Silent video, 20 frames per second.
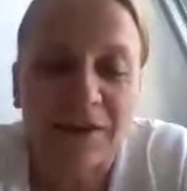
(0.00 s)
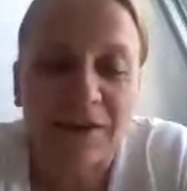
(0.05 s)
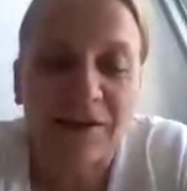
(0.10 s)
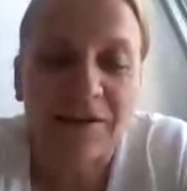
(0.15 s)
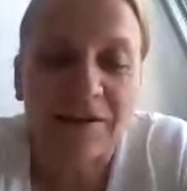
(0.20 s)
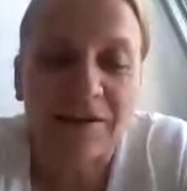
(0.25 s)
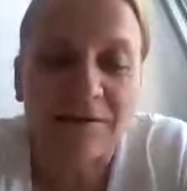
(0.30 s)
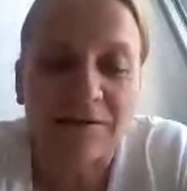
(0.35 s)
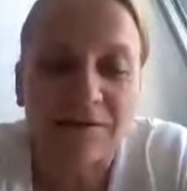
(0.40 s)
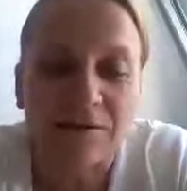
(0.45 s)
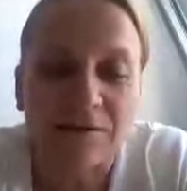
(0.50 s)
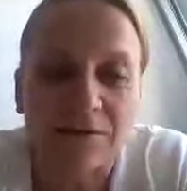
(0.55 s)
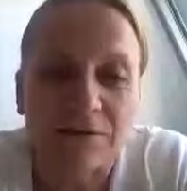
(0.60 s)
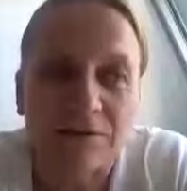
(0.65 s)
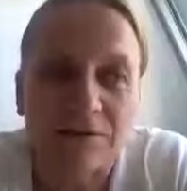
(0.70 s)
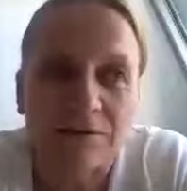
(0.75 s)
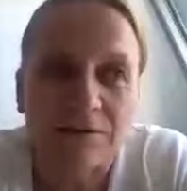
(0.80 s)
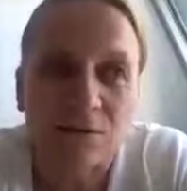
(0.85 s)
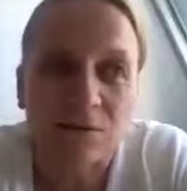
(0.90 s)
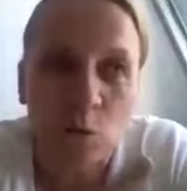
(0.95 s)
Ee,
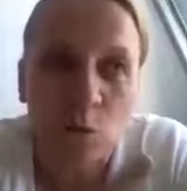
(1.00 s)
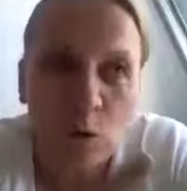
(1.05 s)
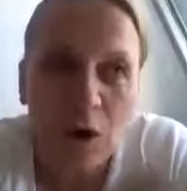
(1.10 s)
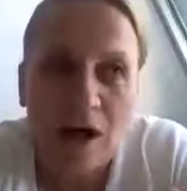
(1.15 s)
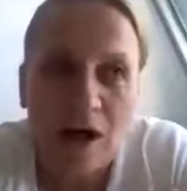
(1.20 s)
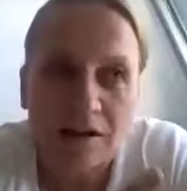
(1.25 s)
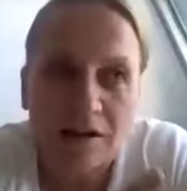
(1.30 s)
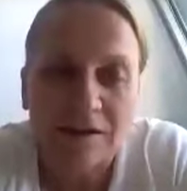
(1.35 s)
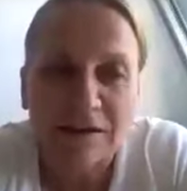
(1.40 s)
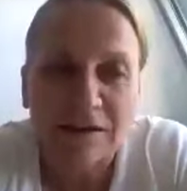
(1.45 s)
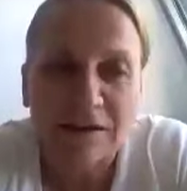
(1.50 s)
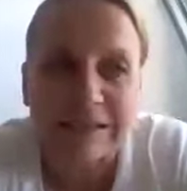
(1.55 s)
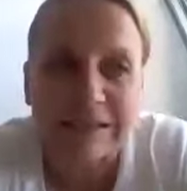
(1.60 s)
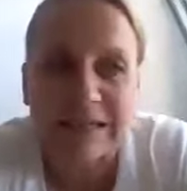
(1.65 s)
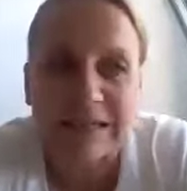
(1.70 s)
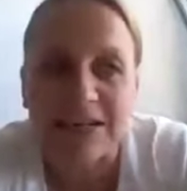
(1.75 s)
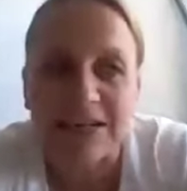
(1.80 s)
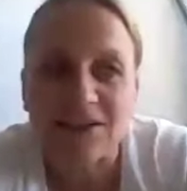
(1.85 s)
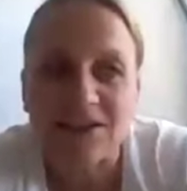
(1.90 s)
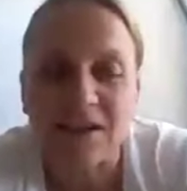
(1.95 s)
soğuk algınlığı
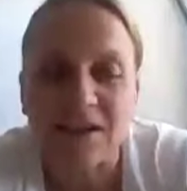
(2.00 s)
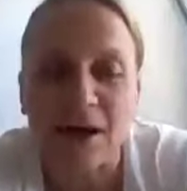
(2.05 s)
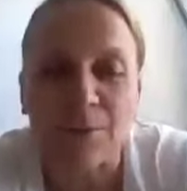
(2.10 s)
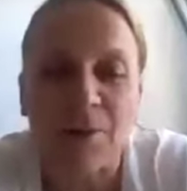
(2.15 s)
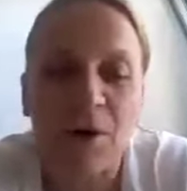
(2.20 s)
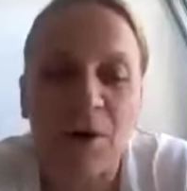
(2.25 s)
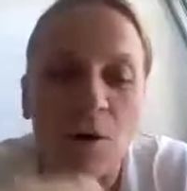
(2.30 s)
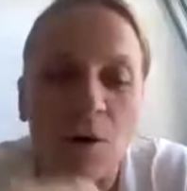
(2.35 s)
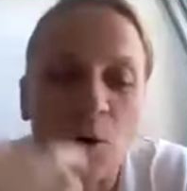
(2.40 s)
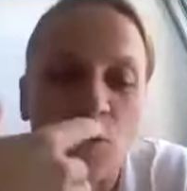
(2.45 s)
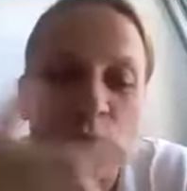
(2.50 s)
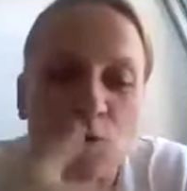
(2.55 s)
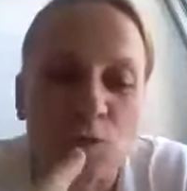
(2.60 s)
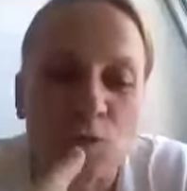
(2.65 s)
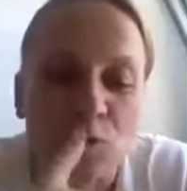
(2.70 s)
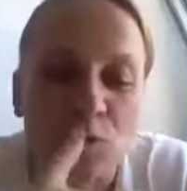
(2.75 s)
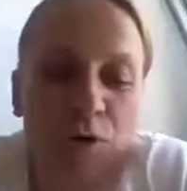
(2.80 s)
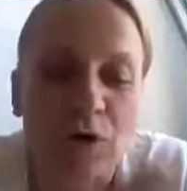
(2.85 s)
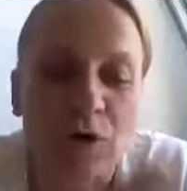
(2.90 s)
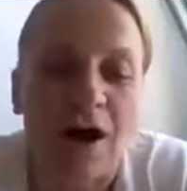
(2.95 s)
geçti ama
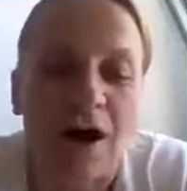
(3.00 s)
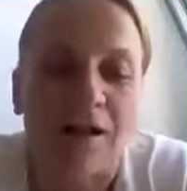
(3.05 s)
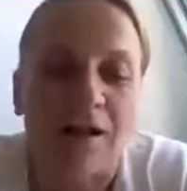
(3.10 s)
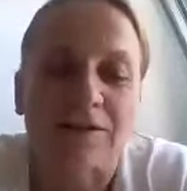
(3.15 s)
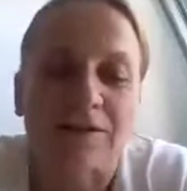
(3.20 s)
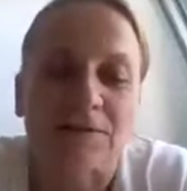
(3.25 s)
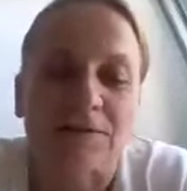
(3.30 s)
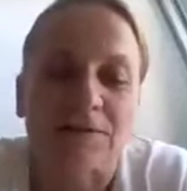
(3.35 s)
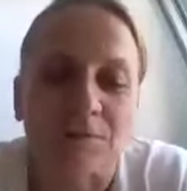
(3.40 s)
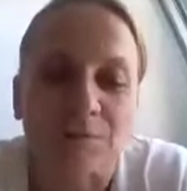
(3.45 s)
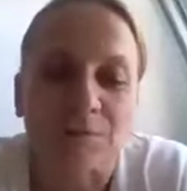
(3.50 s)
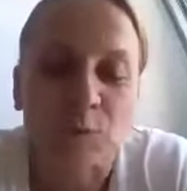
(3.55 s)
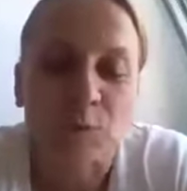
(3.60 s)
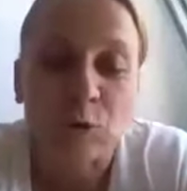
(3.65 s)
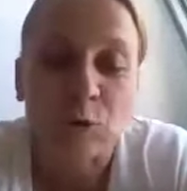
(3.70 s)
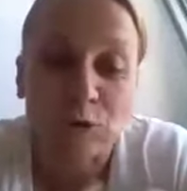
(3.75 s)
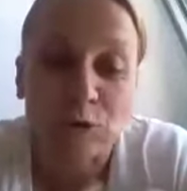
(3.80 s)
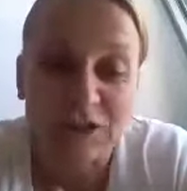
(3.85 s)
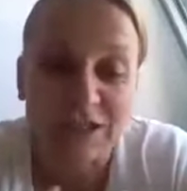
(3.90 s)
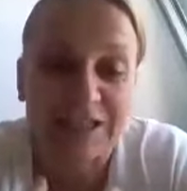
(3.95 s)
öksürük kaldı.
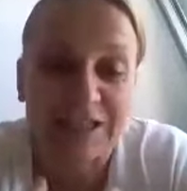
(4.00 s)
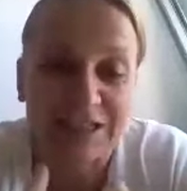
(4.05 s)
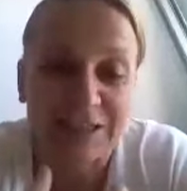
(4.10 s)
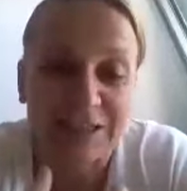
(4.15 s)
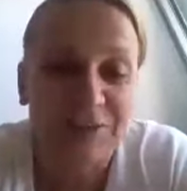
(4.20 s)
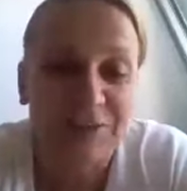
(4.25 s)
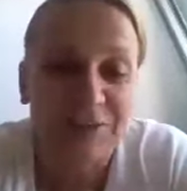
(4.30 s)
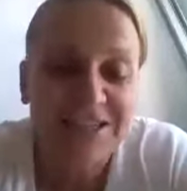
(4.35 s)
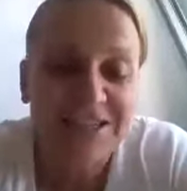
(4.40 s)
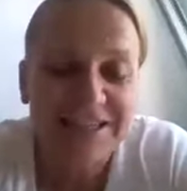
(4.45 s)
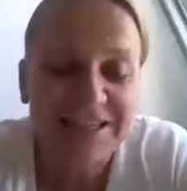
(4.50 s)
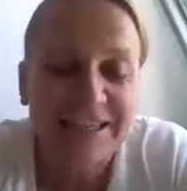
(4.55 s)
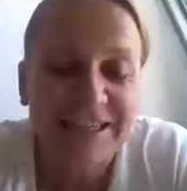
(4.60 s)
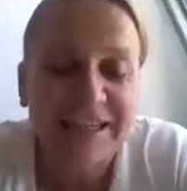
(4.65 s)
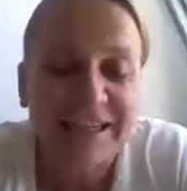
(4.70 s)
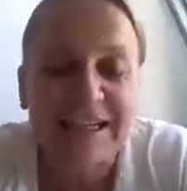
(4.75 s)
Burun şişmiş.